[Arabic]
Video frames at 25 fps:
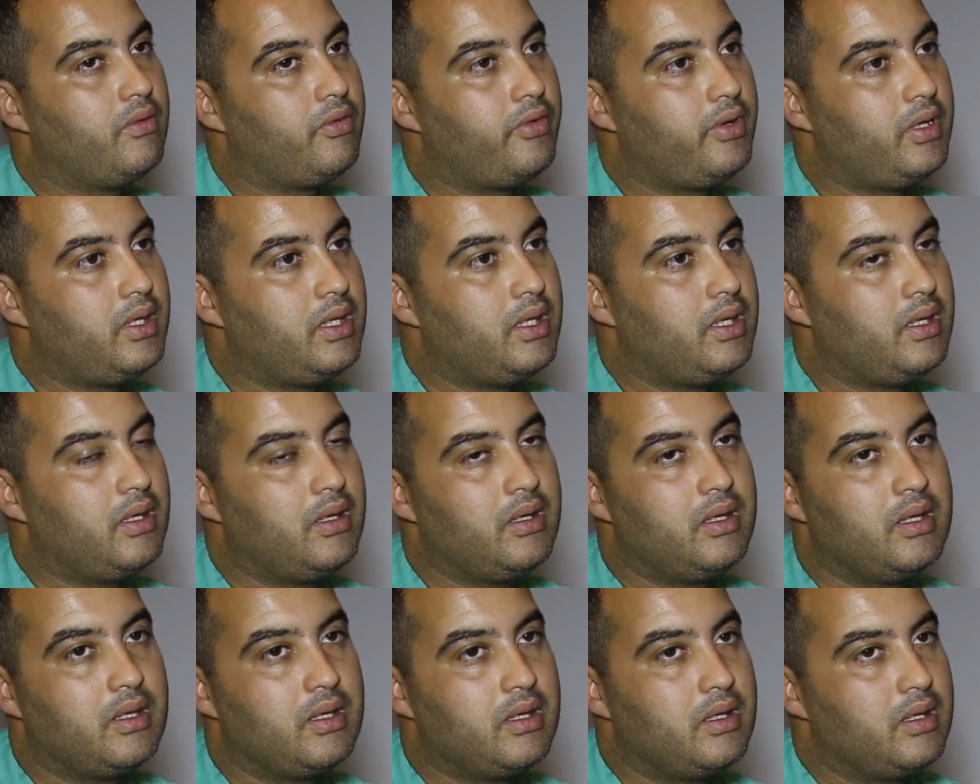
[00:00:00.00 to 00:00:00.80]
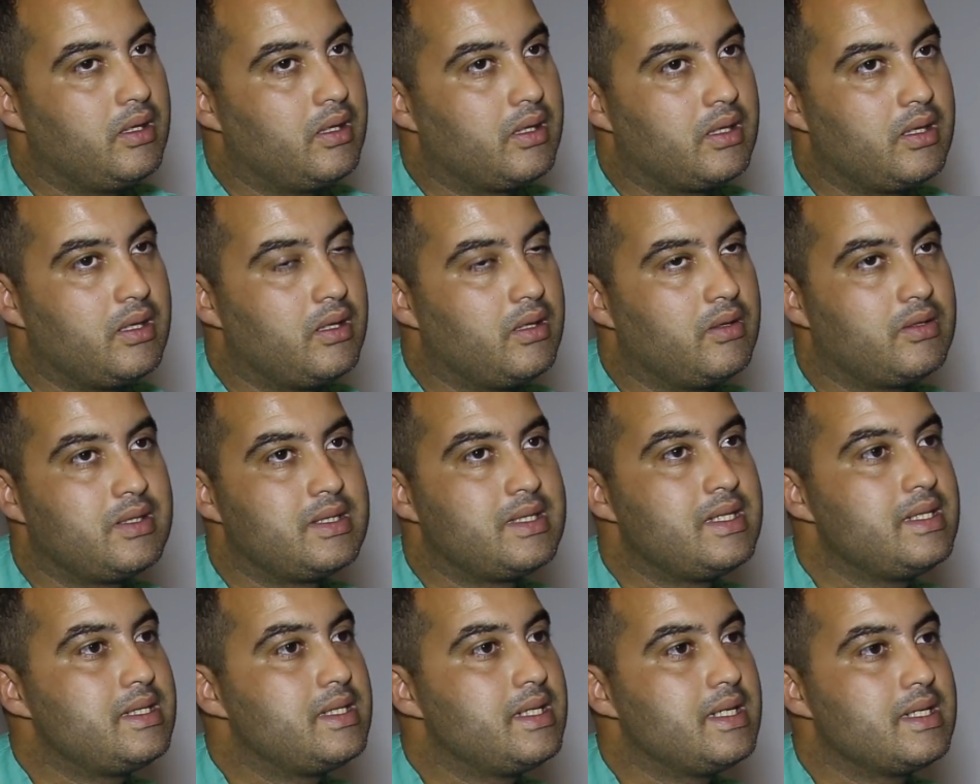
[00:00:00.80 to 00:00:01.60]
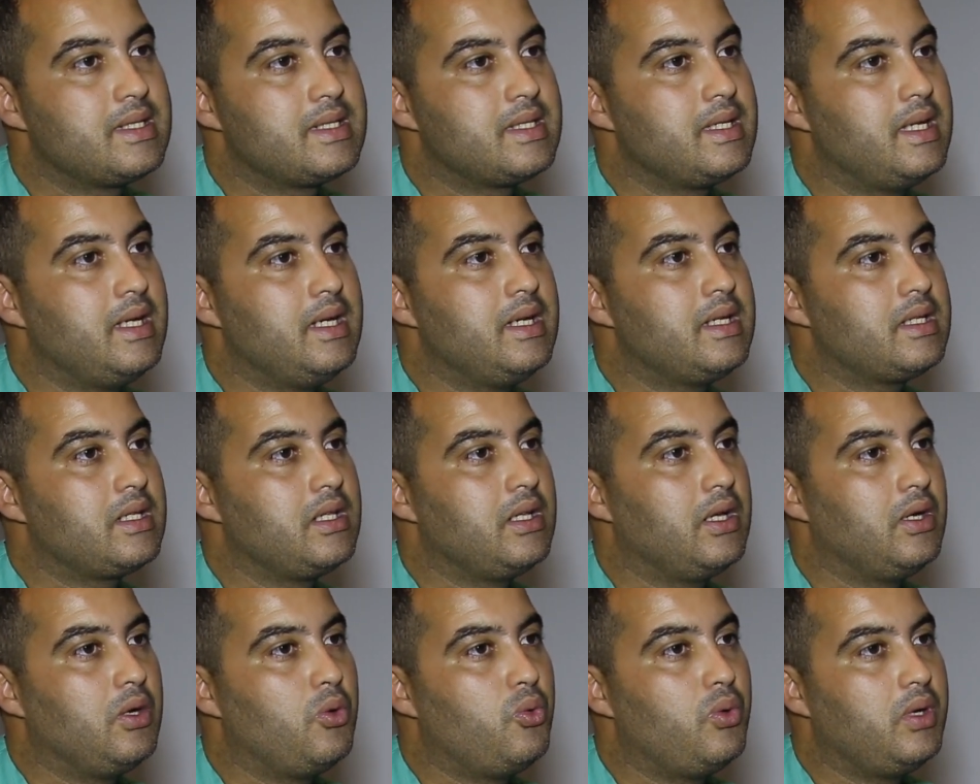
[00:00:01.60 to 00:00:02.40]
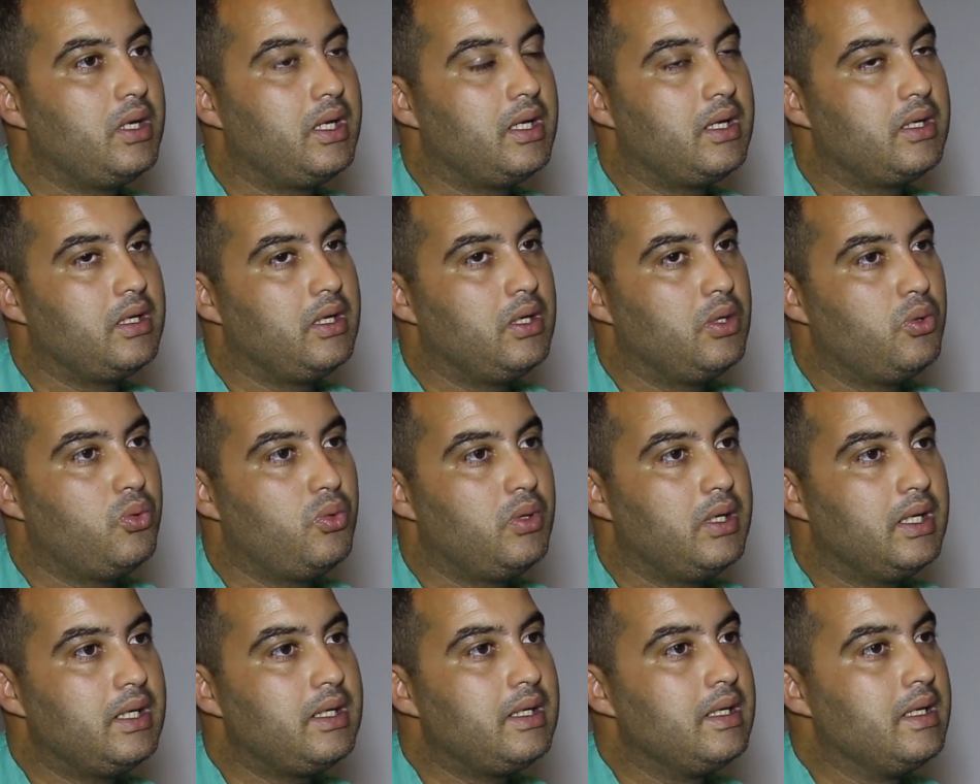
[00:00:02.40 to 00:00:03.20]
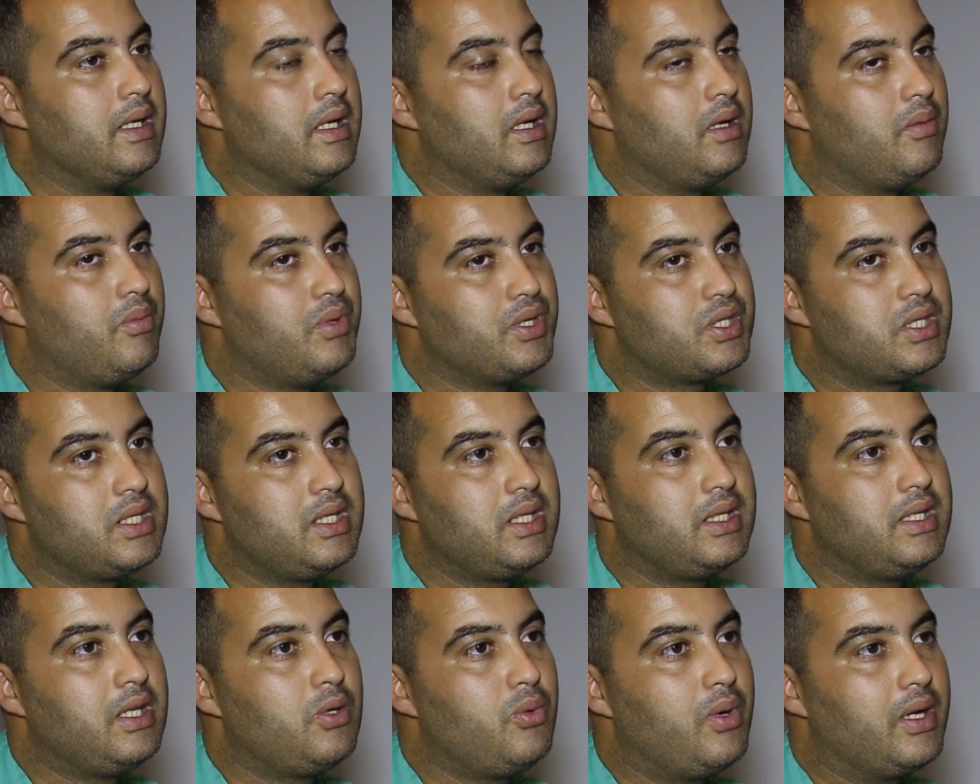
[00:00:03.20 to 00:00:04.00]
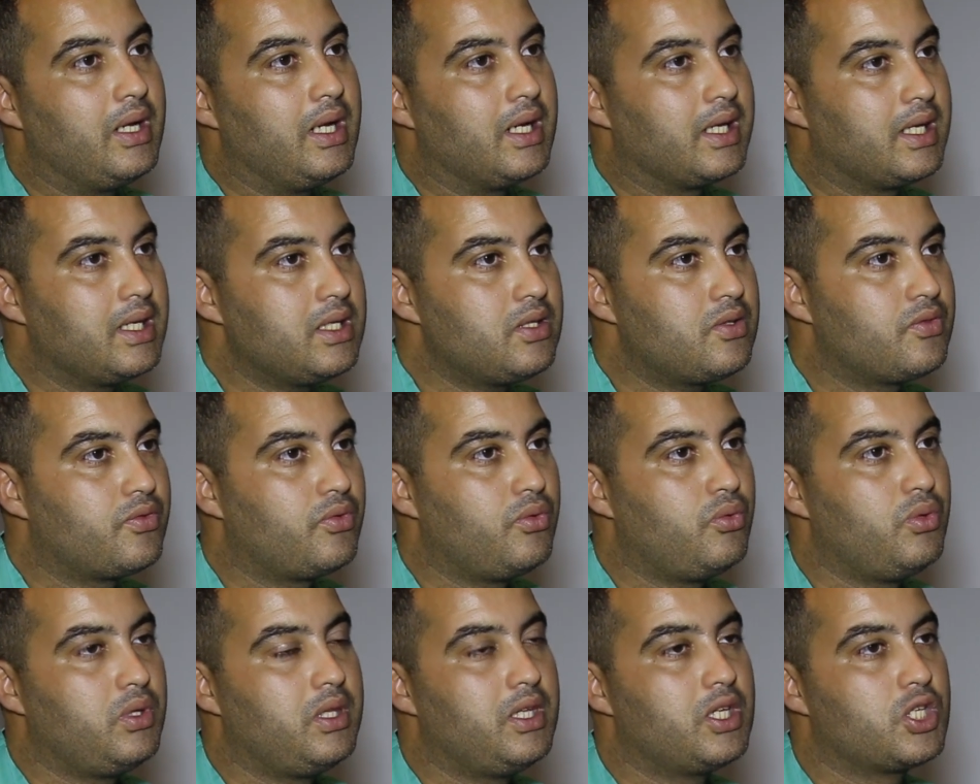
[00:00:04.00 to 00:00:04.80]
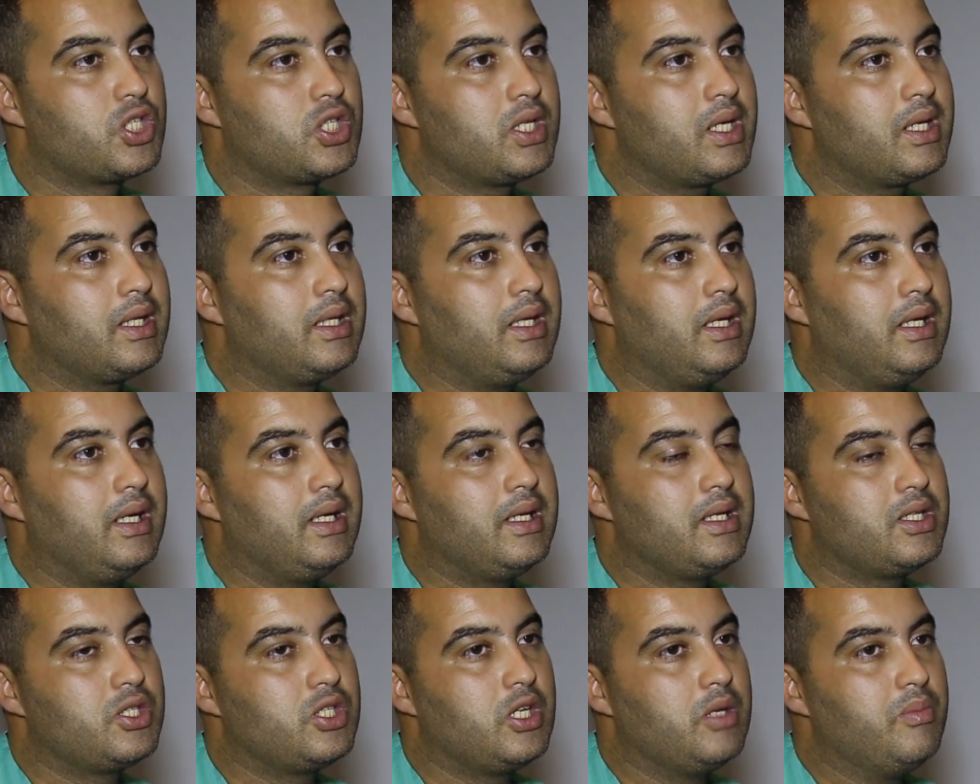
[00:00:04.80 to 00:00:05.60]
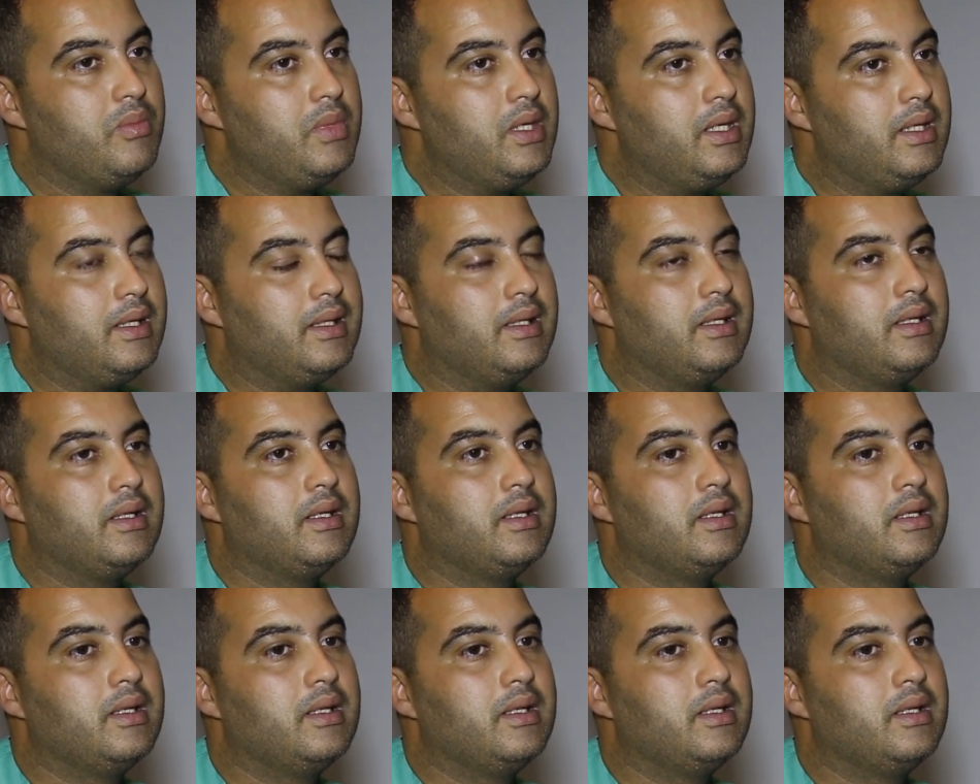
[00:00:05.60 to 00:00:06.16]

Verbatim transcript: في آه، ستة ساعات الاول الاولى باش يدير واحد الكشف ويدير جرد على جميع